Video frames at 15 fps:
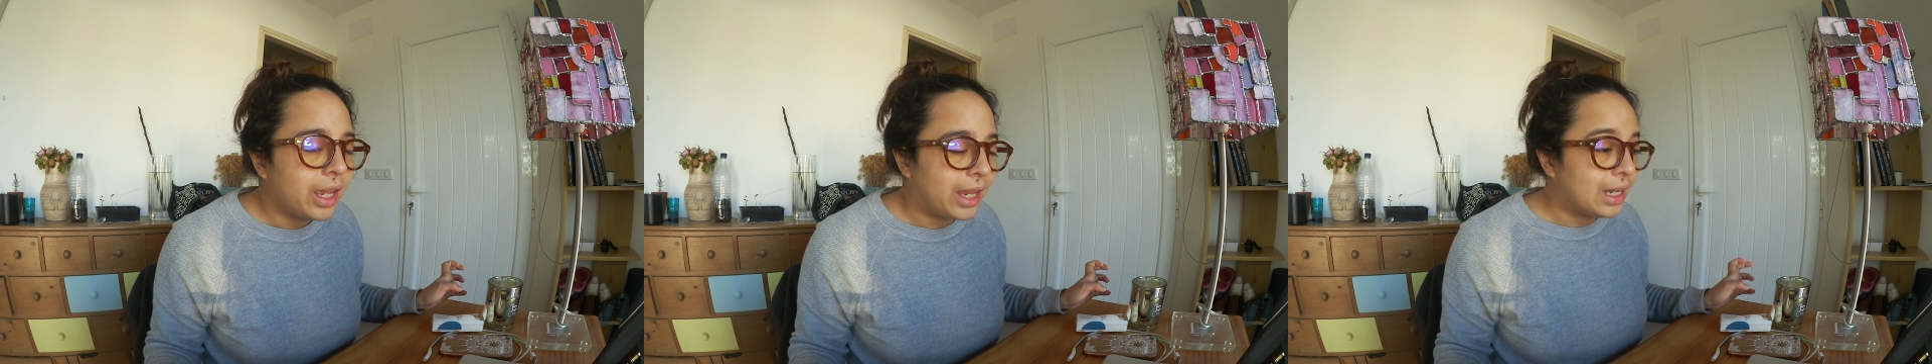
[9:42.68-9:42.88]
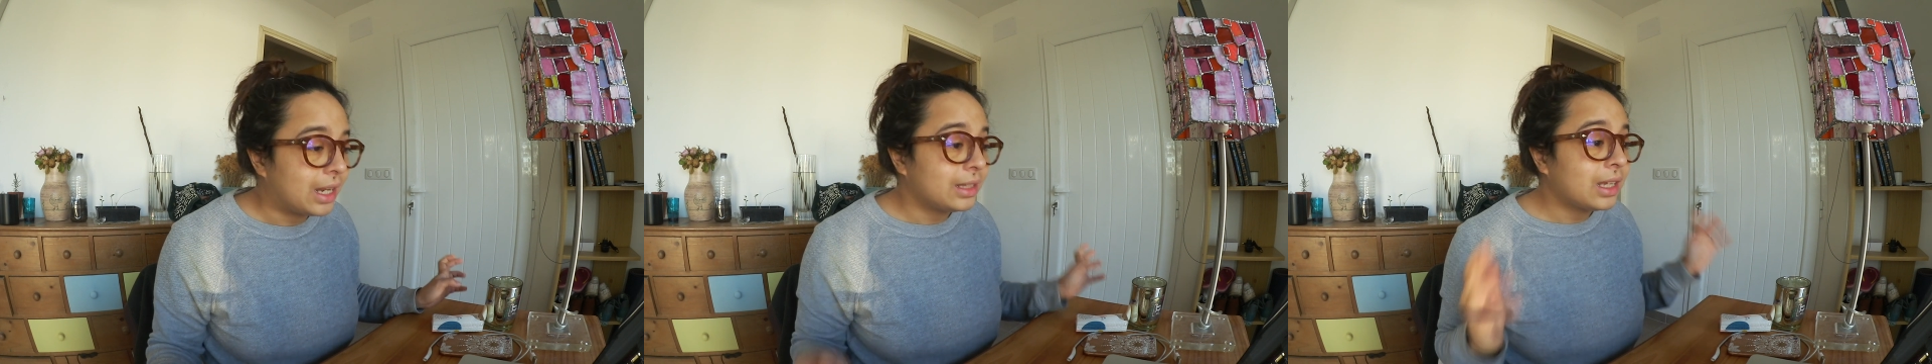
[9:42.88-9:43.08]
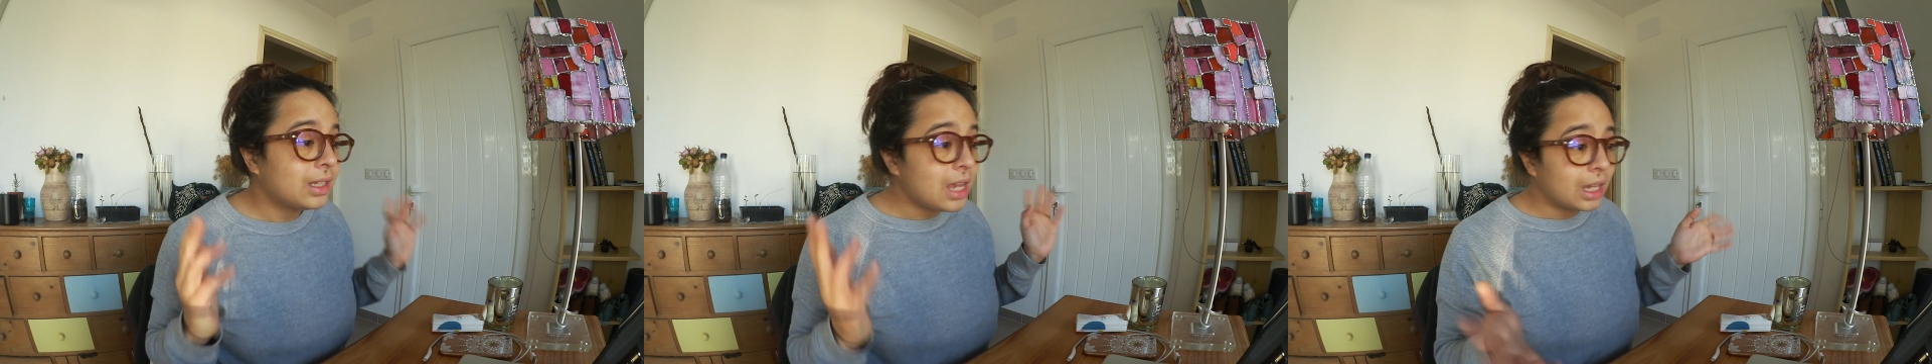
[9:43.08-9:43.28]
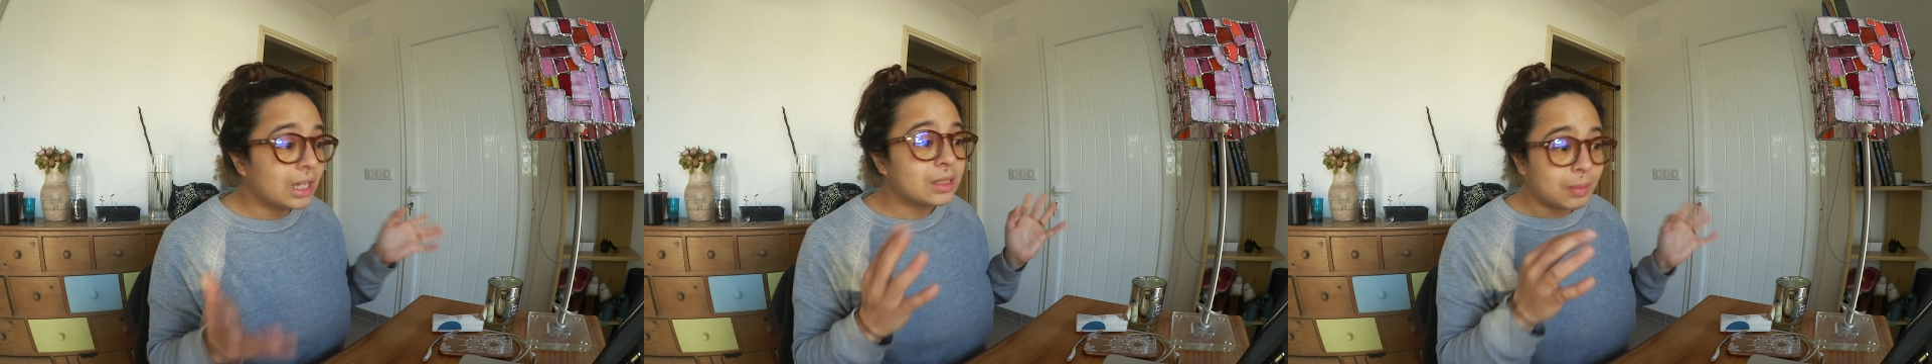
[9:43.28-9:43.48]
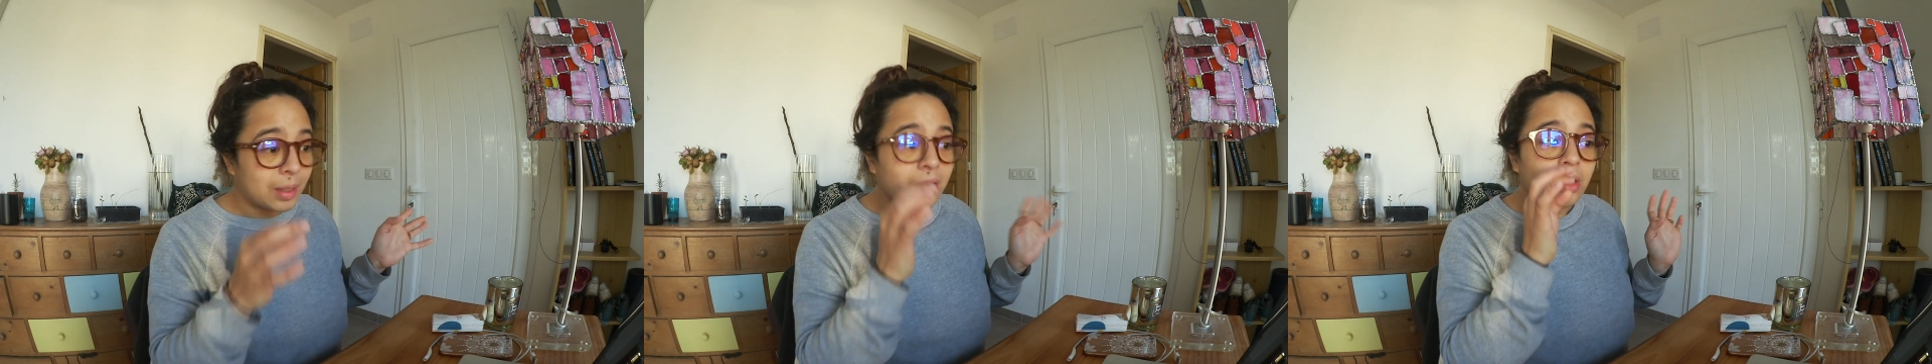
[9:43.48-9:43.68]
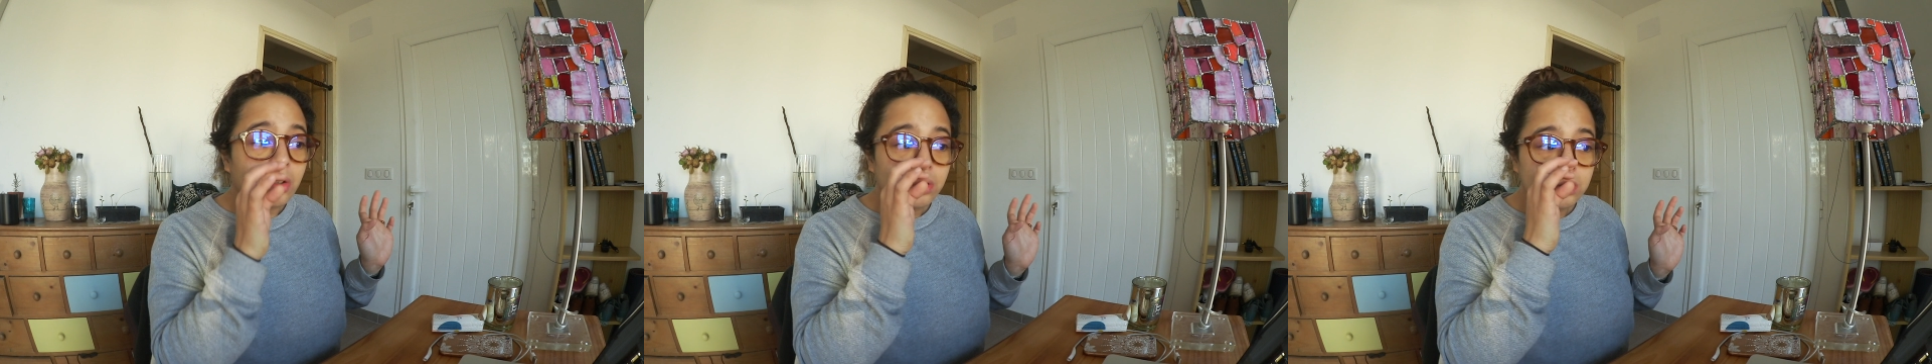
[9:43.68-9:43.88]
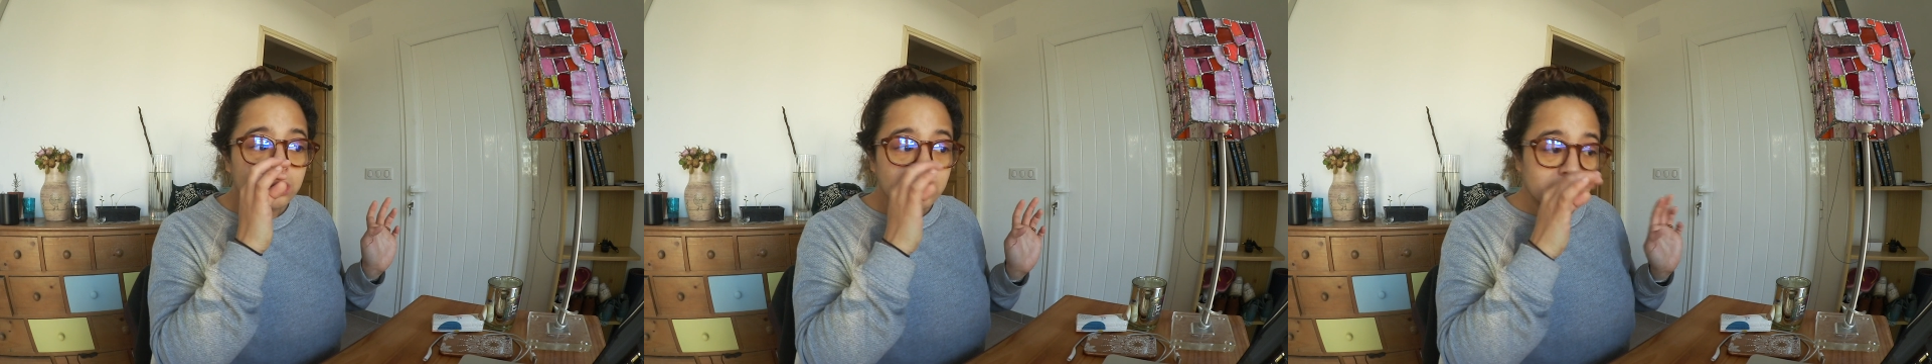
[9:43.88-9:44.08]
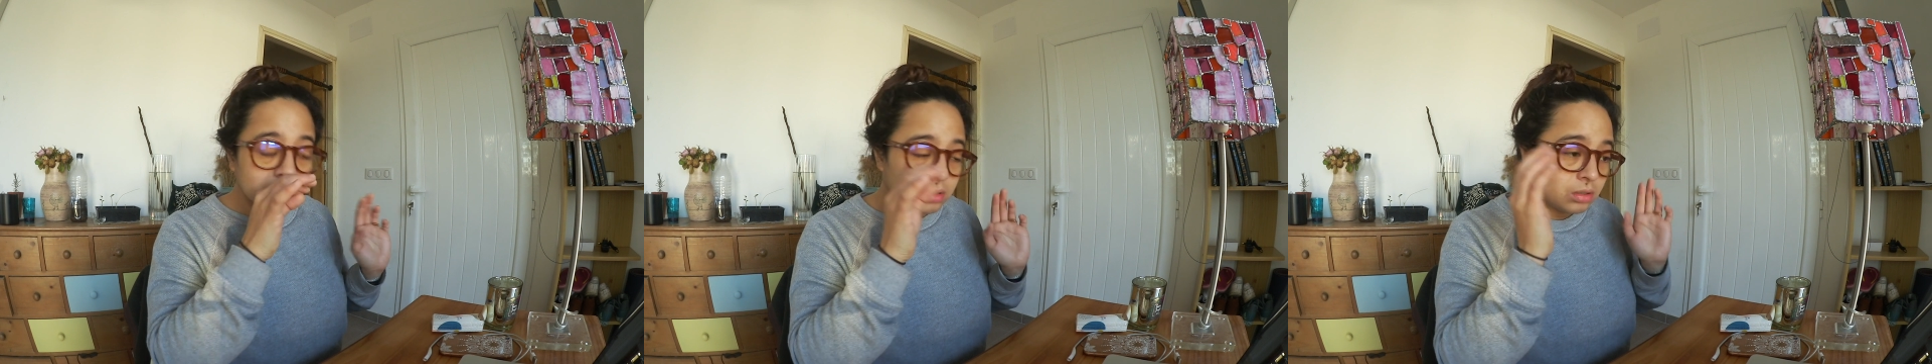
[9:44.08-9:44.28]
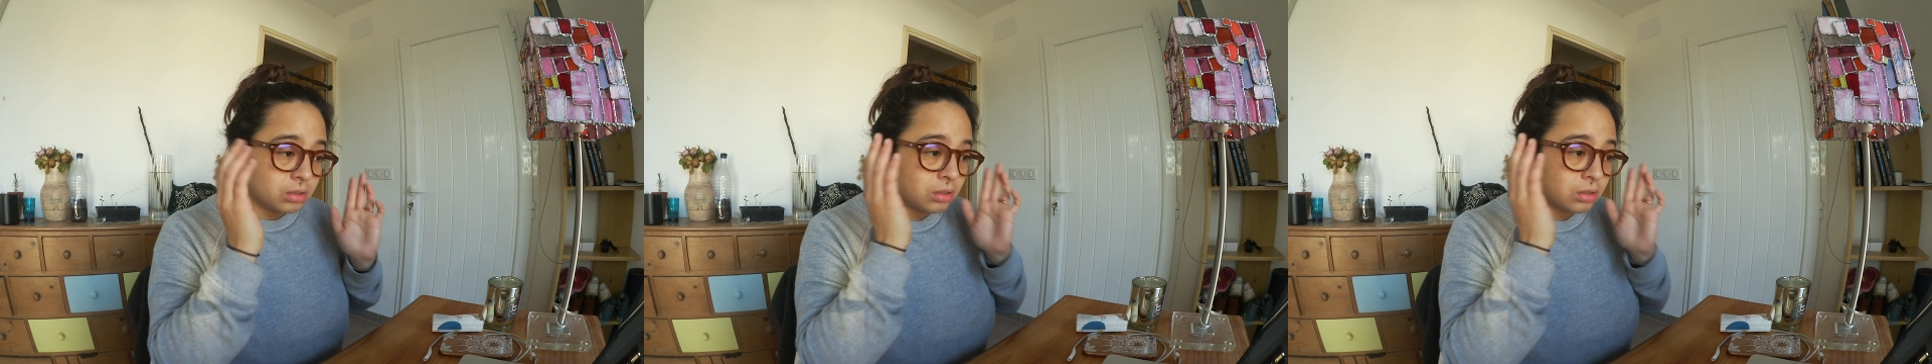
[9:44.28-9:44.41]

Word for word: Et la dernière expérience,